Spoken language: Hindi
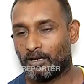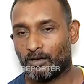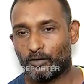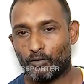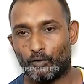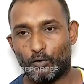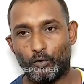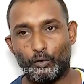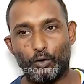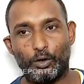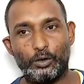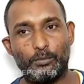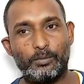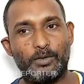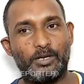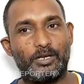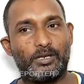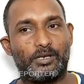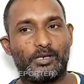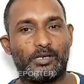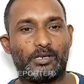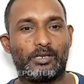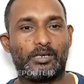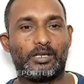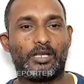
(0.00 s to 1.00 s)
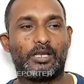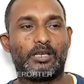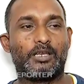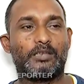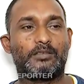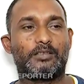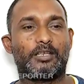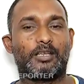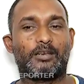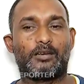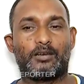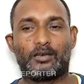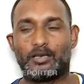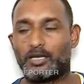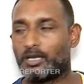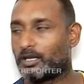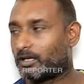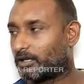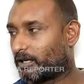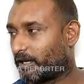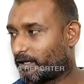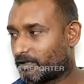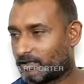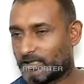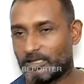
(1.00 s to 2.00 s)
कोई भी देखिए तो सर
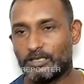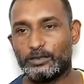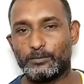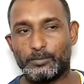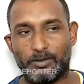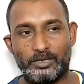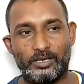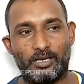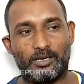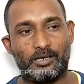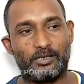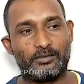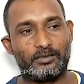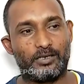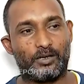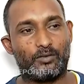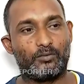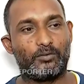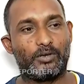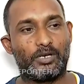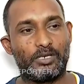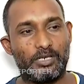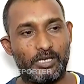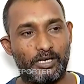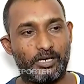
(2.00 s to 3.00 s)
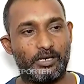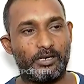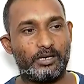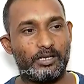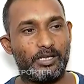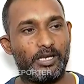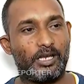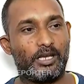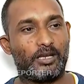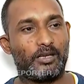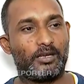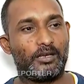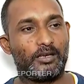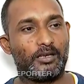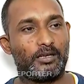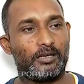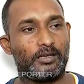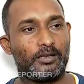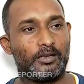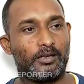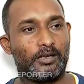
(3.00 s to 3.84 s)
एक, एक चीज़ बताना चाहूँगा ये इंडिया है